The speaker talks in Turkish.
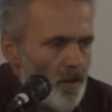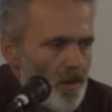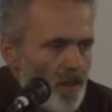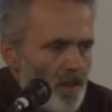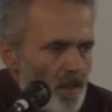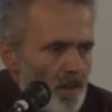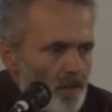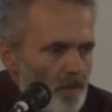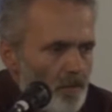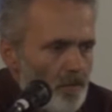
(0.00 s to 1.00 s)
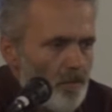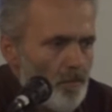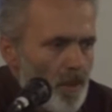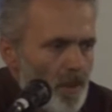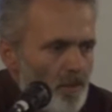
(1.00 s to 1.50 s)
Daire
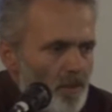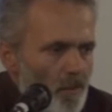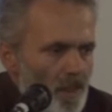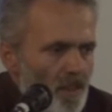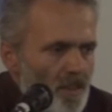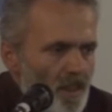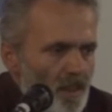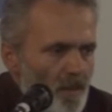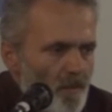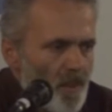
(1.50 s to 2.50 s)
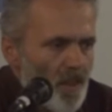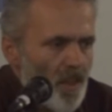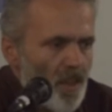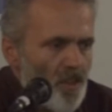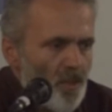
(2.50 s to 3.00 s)
belirli bir merkeze
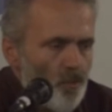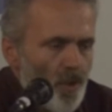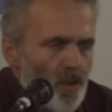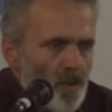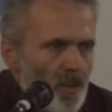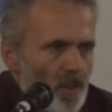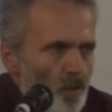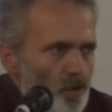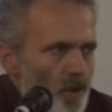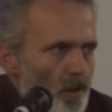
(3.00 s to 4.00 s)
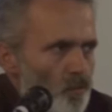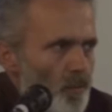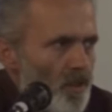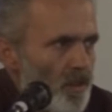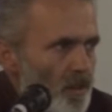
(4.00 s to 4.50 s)
eşit uzaklıktaki noktalar
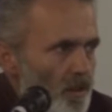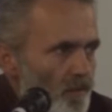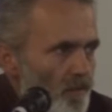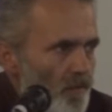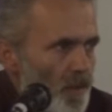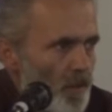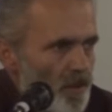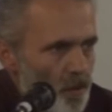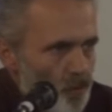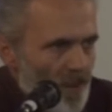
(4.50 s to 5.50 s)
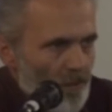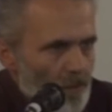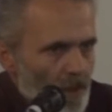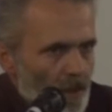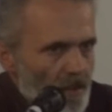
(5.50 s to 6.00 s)
cümlesidir. Mesela şurası
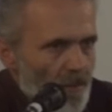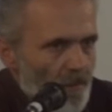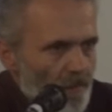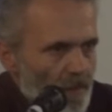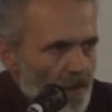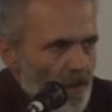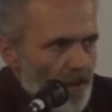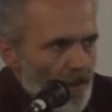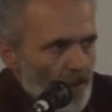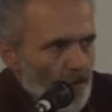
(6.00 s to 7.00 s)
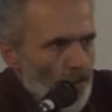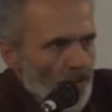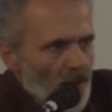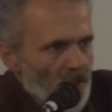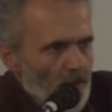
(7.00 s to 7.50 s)
merkez. 3
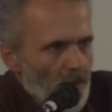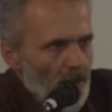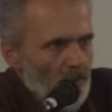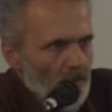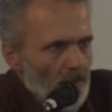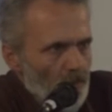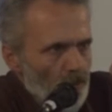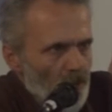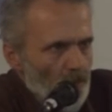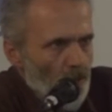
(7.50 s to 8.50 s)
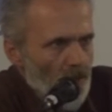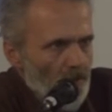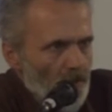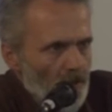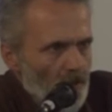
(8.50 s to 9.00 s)
santim diyelim. Şurada bir nokta var.